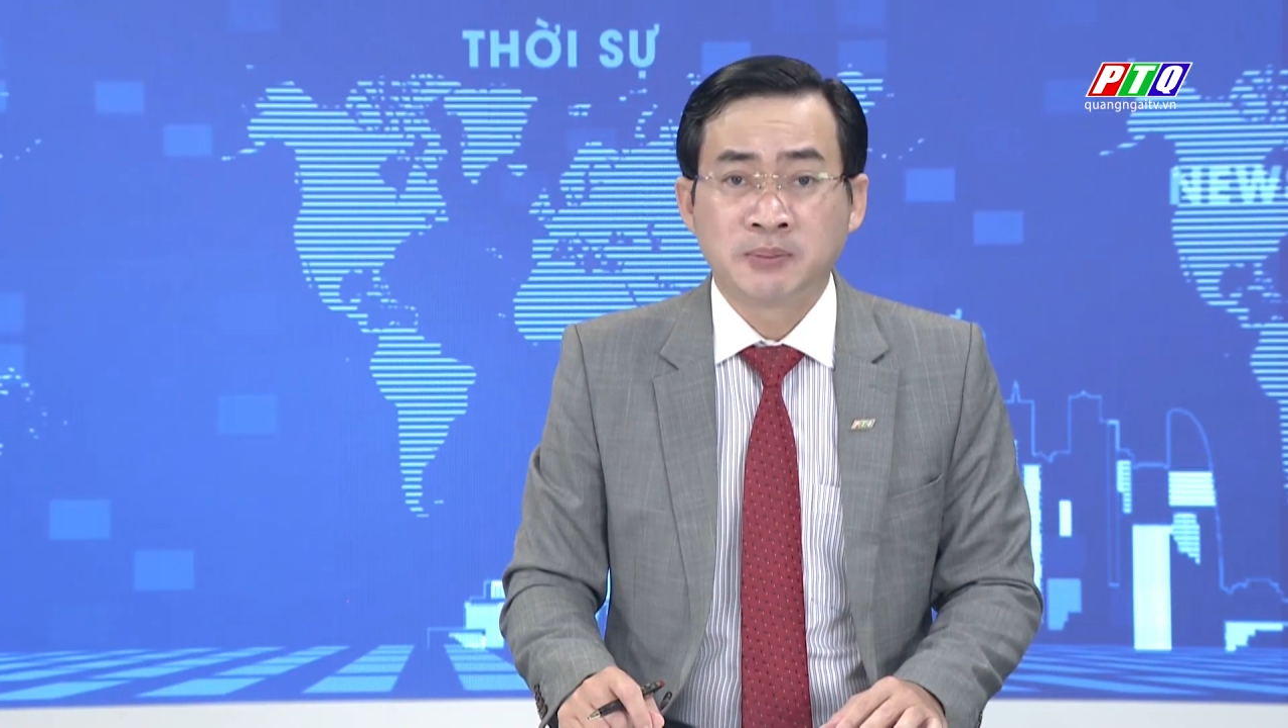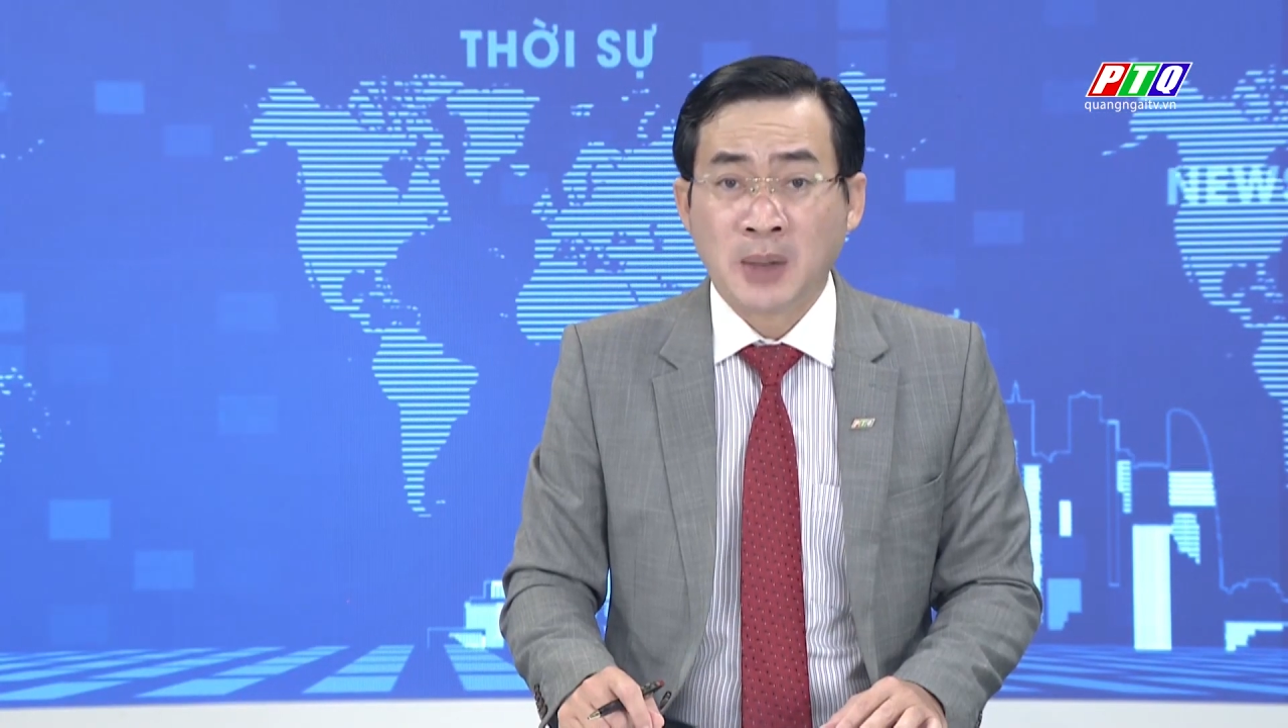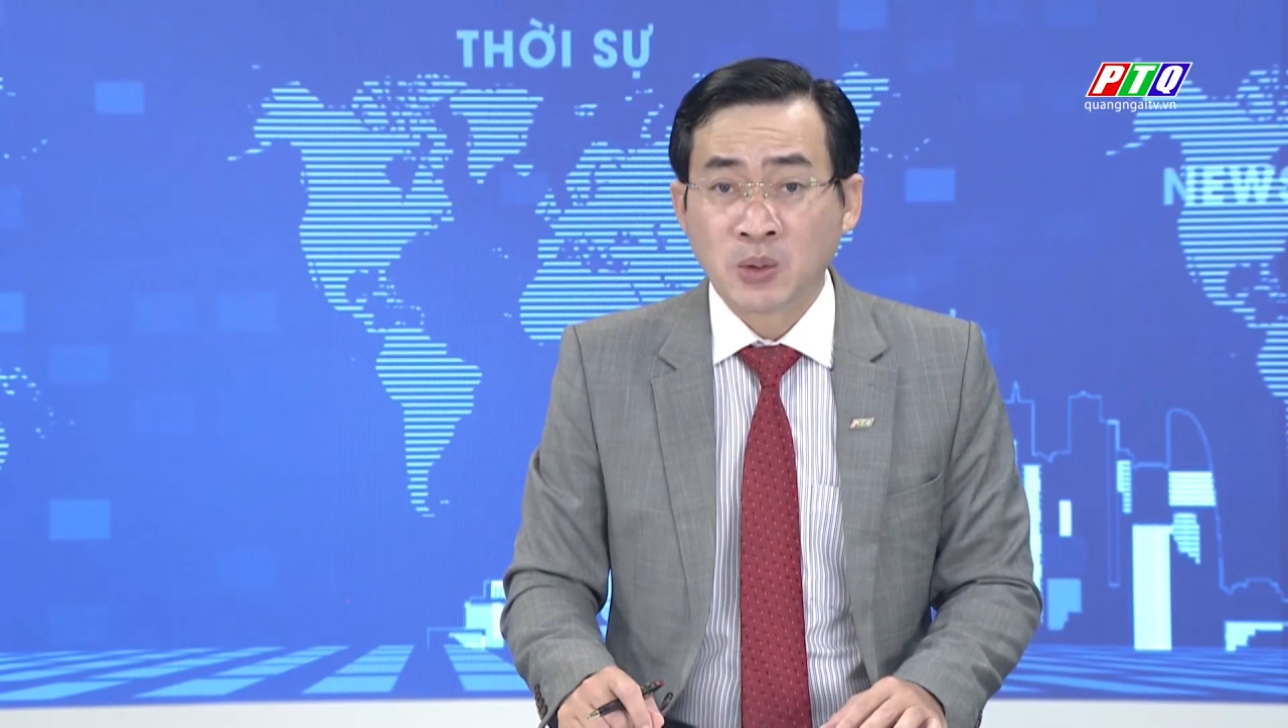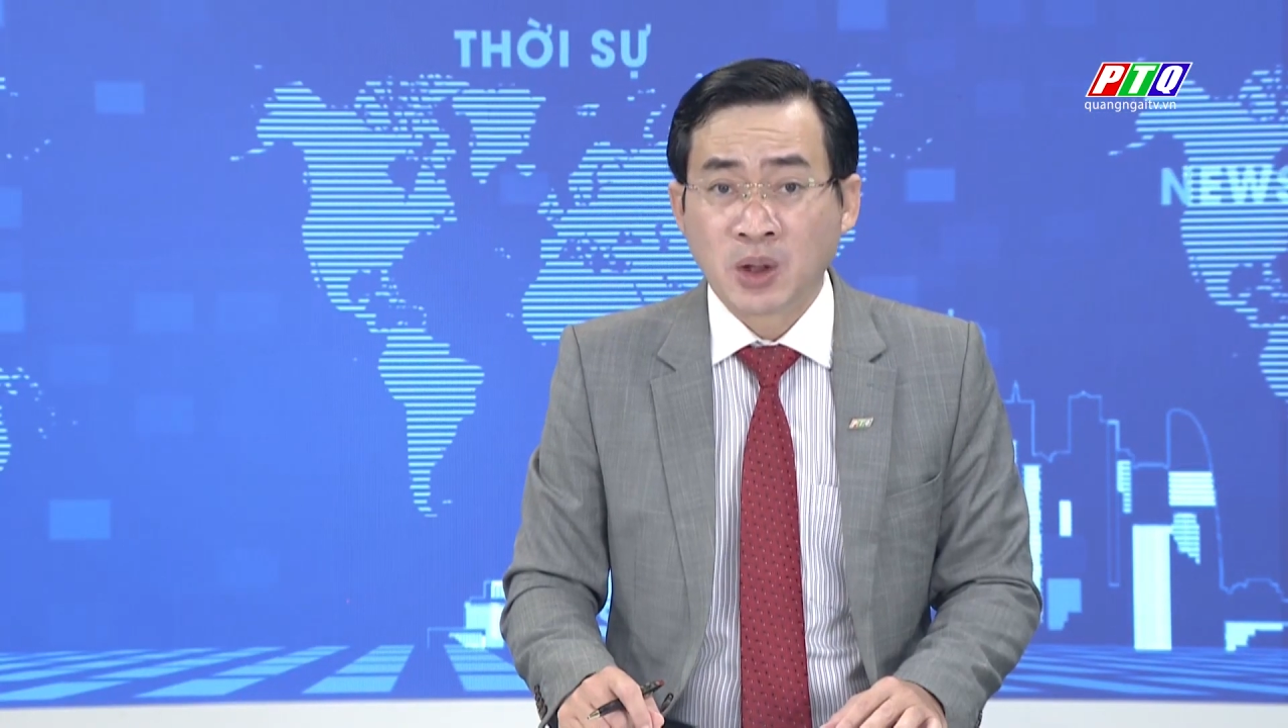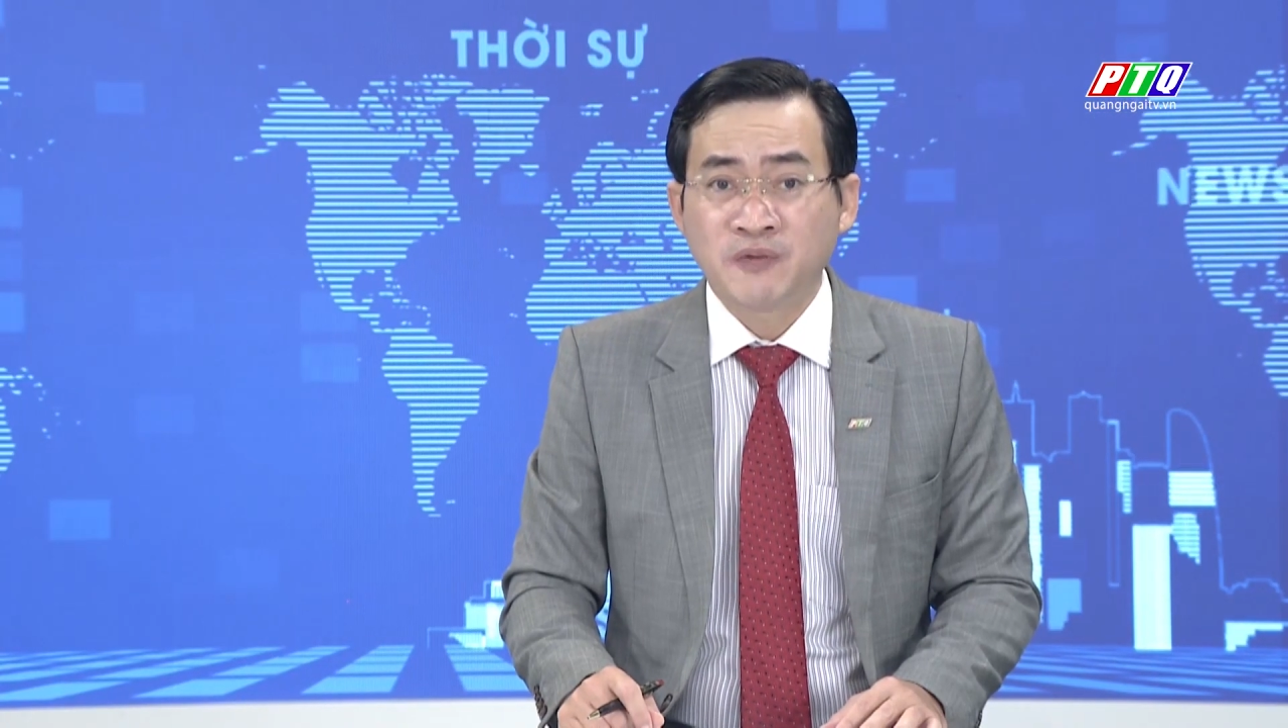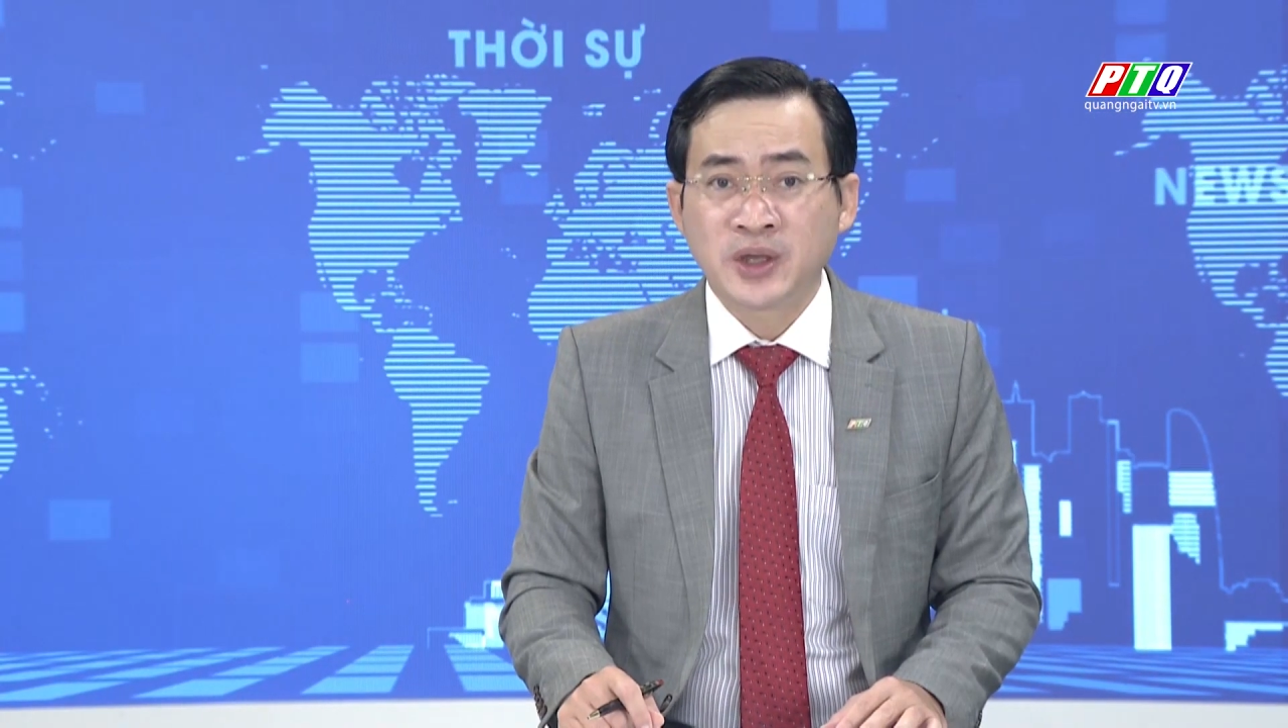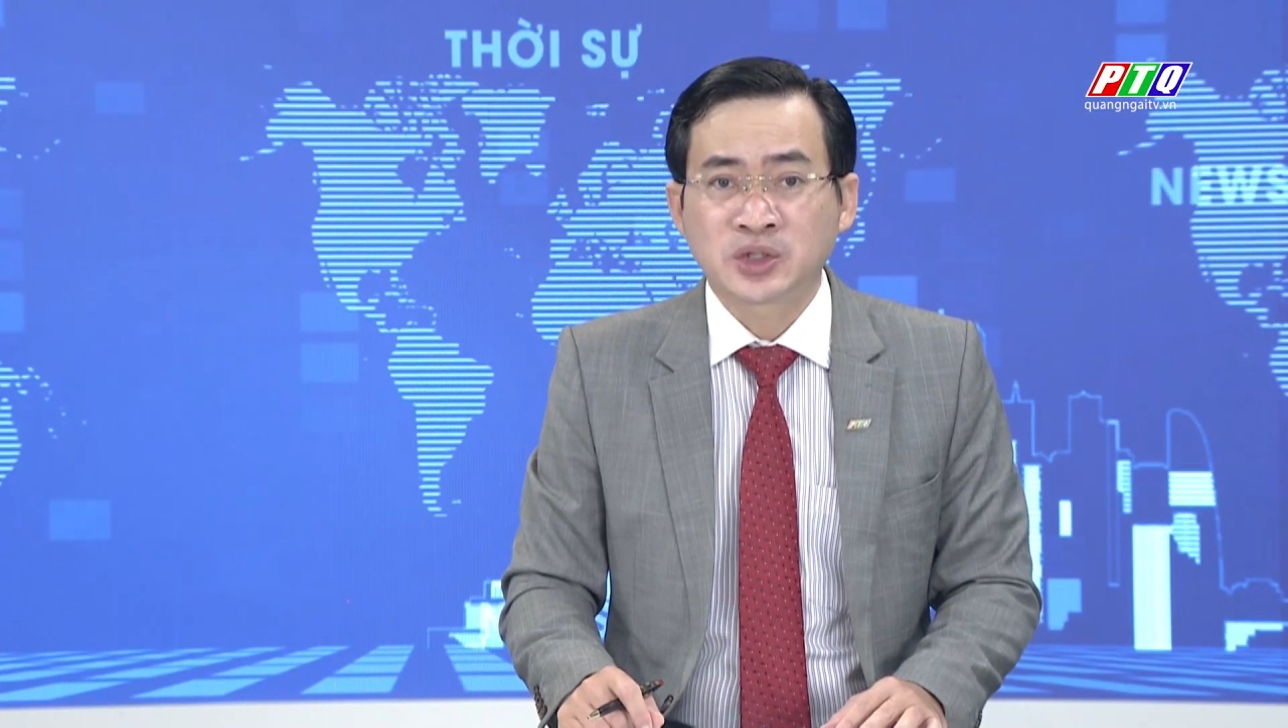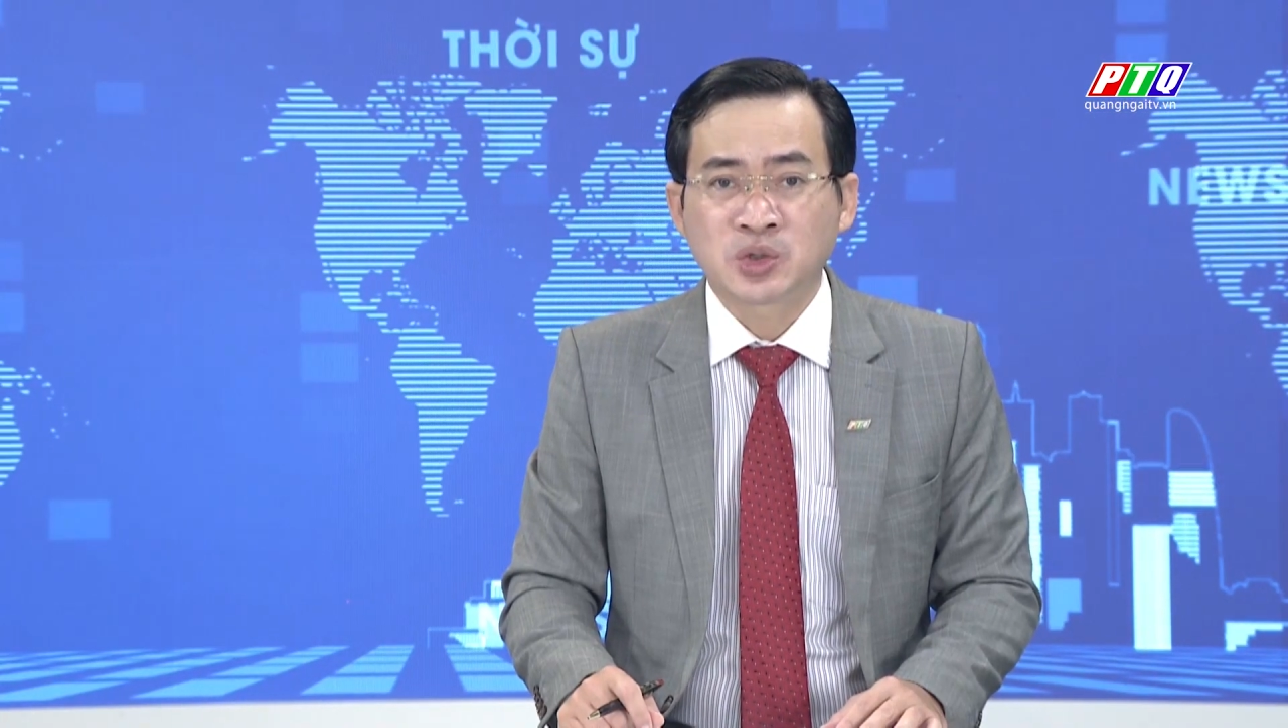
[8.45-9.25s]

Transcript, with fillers: báo cáo viên